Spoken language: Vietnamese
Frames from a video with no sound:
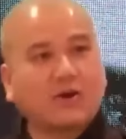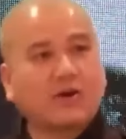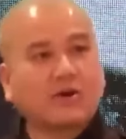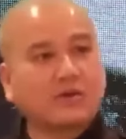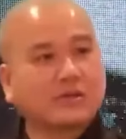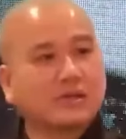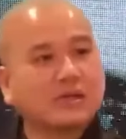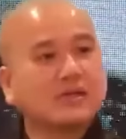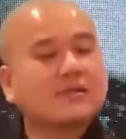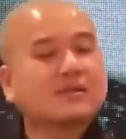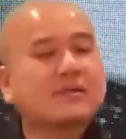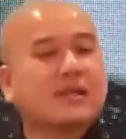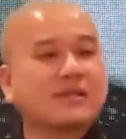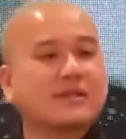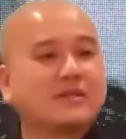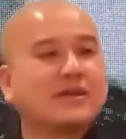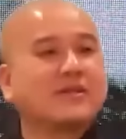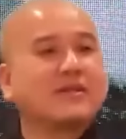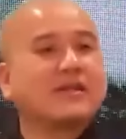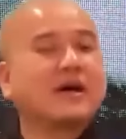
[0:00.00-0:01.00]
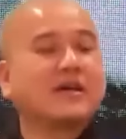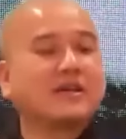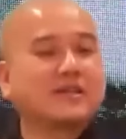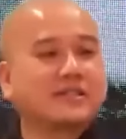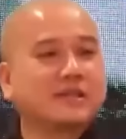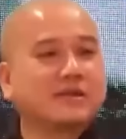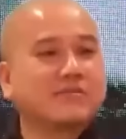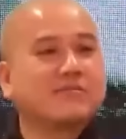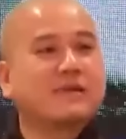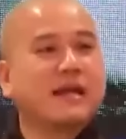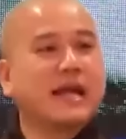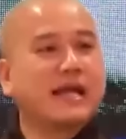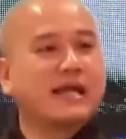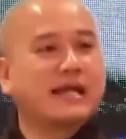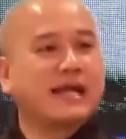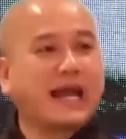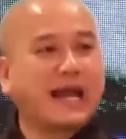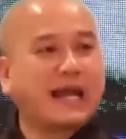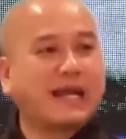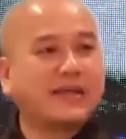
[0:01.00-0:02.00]
còn thức là do đời sống
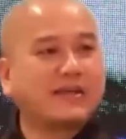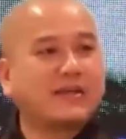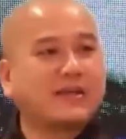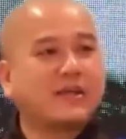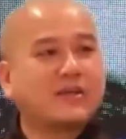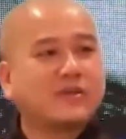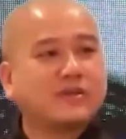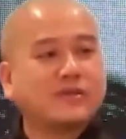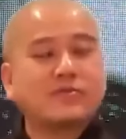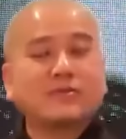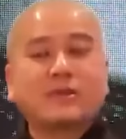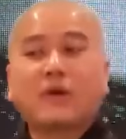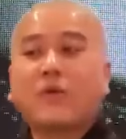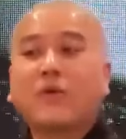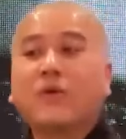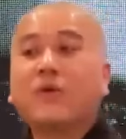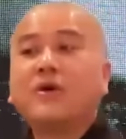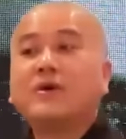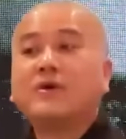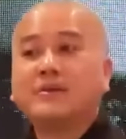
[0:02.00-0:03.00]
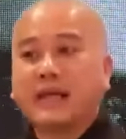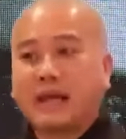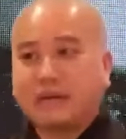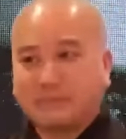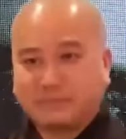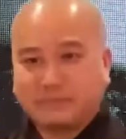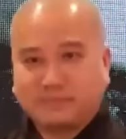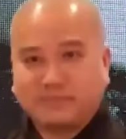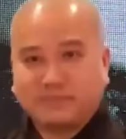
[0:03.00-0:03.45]
hàng ngày chúng ta huân tập.